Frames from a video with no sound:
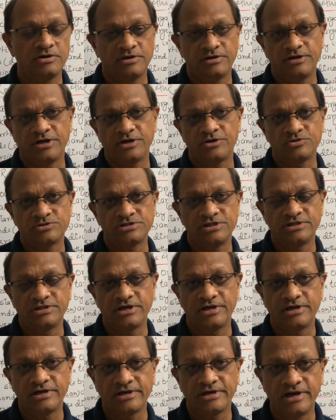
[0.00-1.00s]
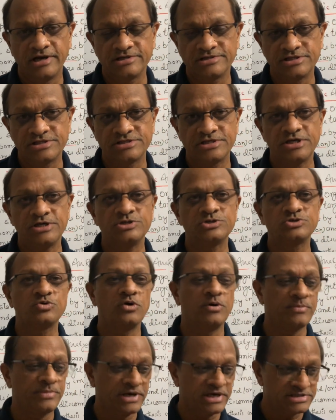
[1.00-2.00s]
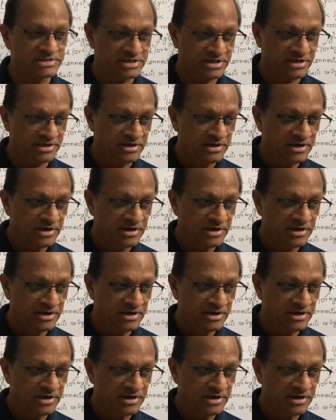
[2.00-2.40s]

रेट्रोसिंथेटिक एनालिसिस है इसको हम कैसे